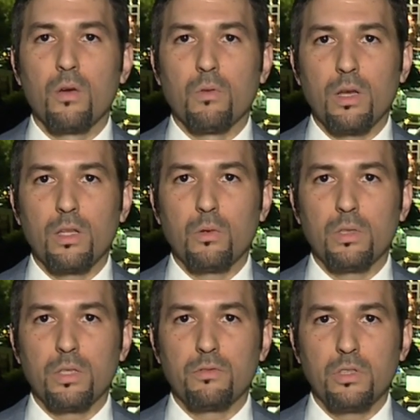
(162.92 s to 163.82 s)
وهذا
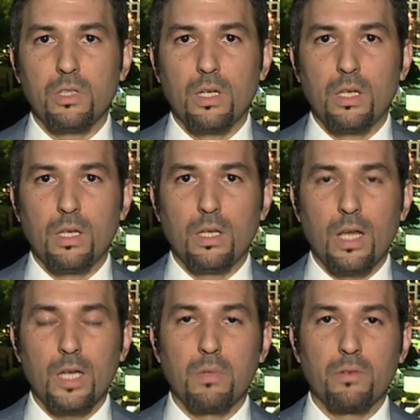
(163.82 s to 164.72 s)
هو التفجير
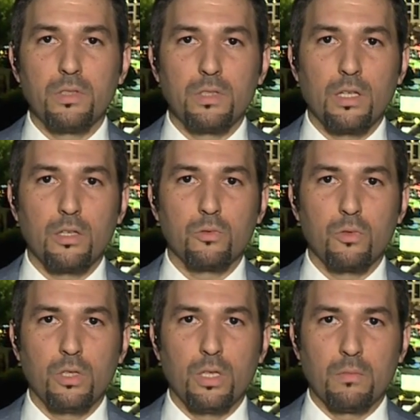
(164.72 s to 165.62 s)
الأكبر في تاريخ
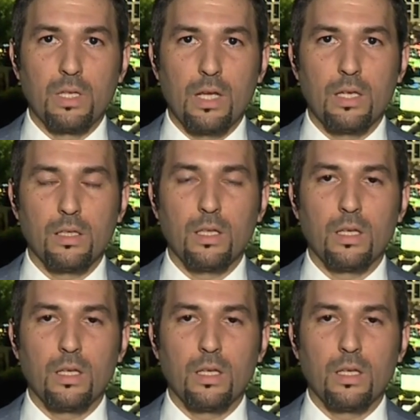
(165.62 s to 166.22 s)
تركيا من ناحية